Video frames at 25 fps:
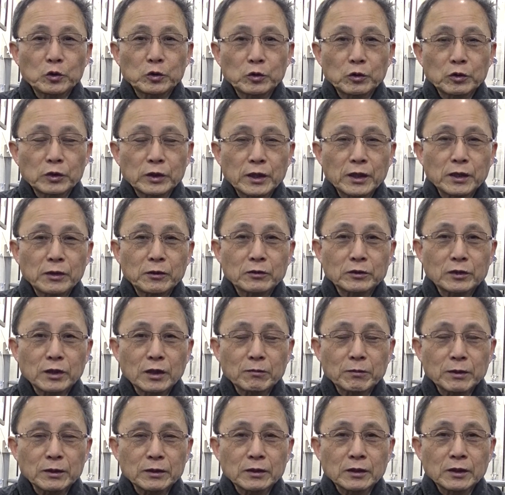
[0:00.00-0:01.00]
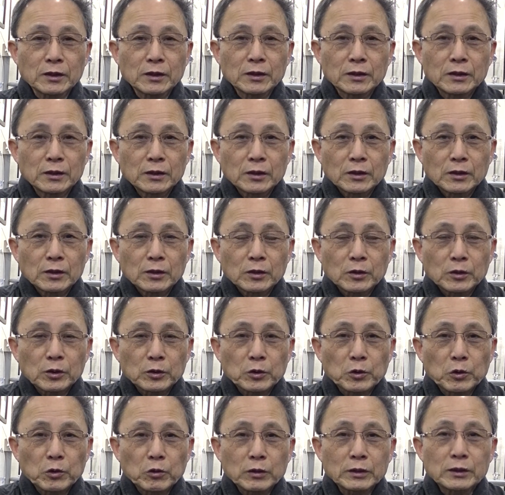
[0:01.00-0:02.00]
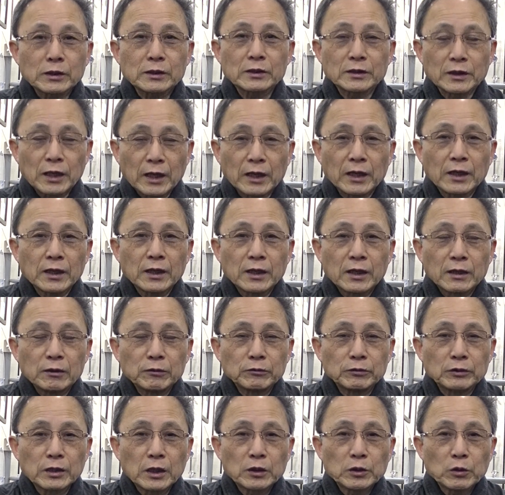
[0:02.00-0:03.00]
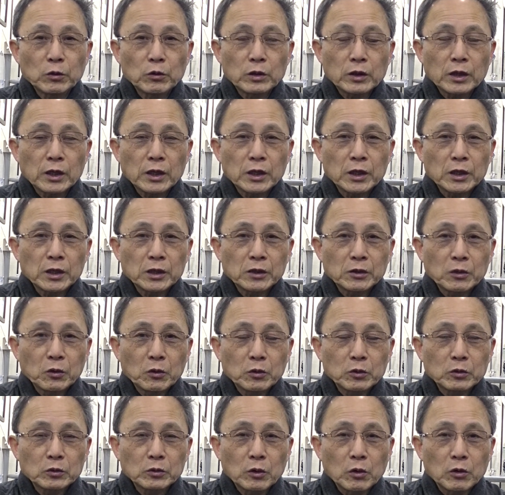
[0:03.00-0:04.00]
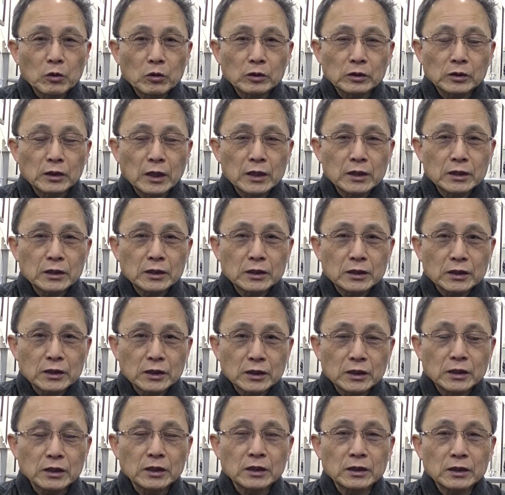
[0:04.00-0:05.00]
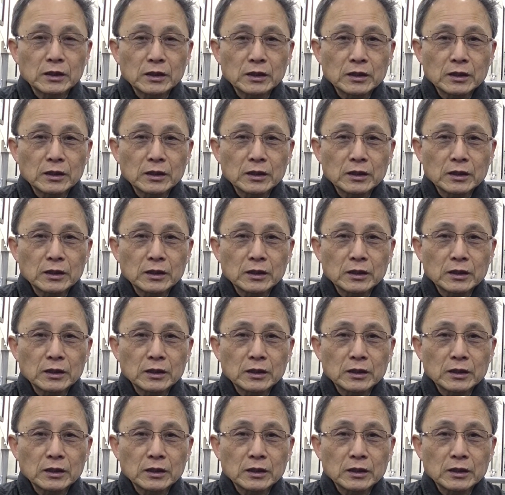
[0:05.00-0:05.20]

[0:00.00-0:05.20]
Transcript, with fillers: 堂でございます今日はですね腕時計用の電池